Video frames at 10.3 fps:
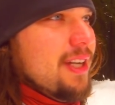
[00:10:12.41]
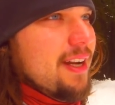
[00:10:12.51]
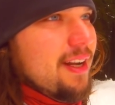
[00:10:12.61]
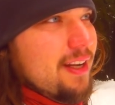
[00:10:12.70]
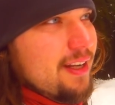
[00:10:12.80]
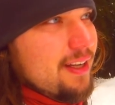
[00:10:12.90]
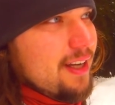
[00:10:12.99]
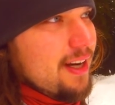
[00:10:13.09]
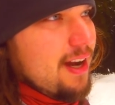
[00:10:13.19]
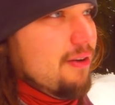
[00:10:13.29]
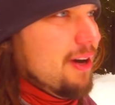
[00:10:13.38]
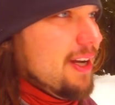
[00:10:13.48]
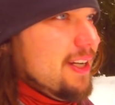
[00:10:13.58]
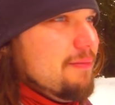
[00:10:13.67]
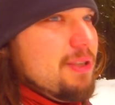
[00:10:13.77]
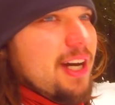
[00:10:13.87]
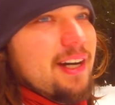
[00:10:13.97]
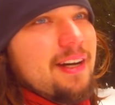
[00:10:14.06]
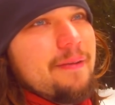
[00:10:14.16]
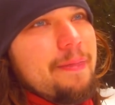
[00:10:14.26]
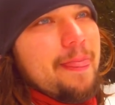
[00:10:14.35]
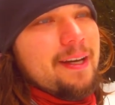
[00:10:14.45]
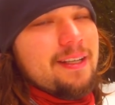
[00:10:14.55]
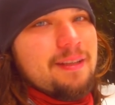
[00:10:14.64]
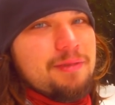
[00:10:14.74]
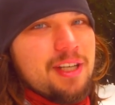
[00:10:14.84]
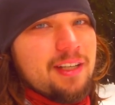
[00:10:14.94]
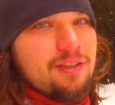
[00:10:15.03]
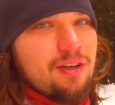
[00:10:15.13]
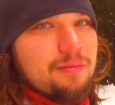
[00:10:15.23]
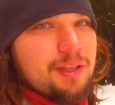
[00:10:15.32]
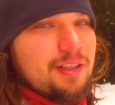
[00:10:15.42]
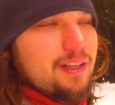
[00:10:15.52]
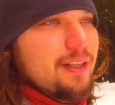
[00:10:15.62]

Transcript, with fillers: dann genau an dem Tag, an dem ich ankomme,